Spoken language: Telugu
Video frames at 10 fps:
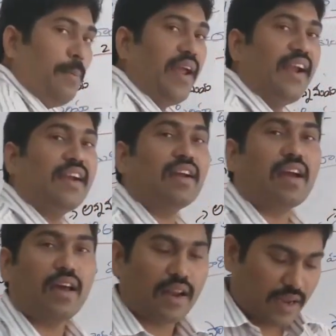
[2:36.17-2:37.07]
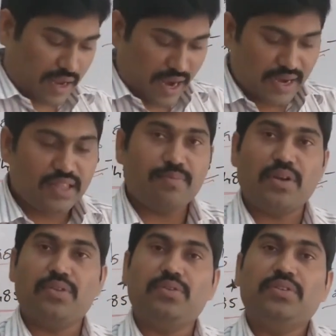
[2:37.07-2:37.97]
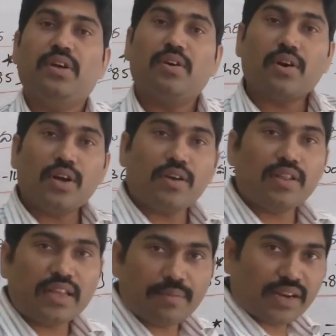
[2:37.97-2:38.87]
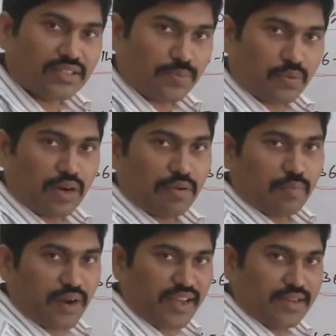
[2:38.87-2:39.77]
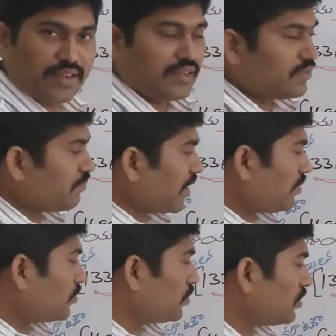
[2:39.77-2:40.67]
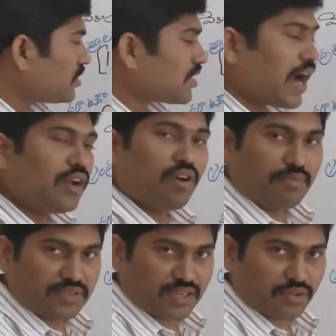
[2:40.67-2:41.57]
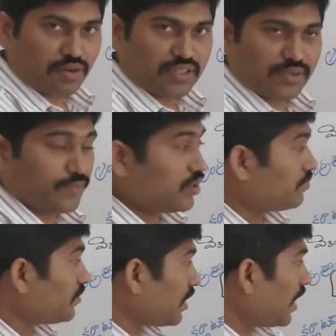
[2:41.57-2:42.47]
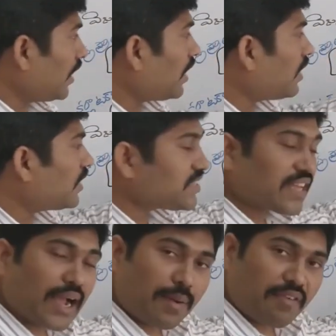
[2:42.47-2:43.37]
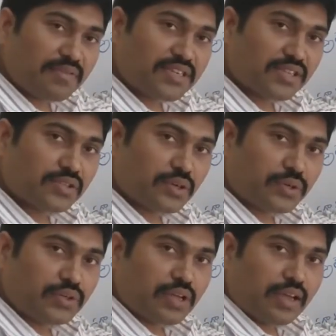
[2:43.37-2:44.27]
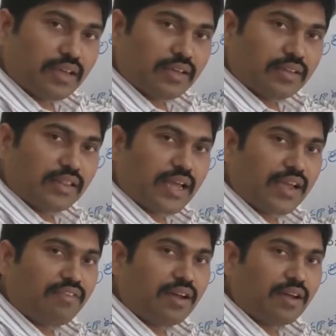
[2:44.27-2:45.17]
భేటకార అనేది బిరుదు రెండవది మనం చెప్పుకున్నాం ఇప్పుడే మనము సాళవ వంశస్థులు అని చెప్పుకున్నాం ఇంకా సంగమ వంశస్థులు దైవ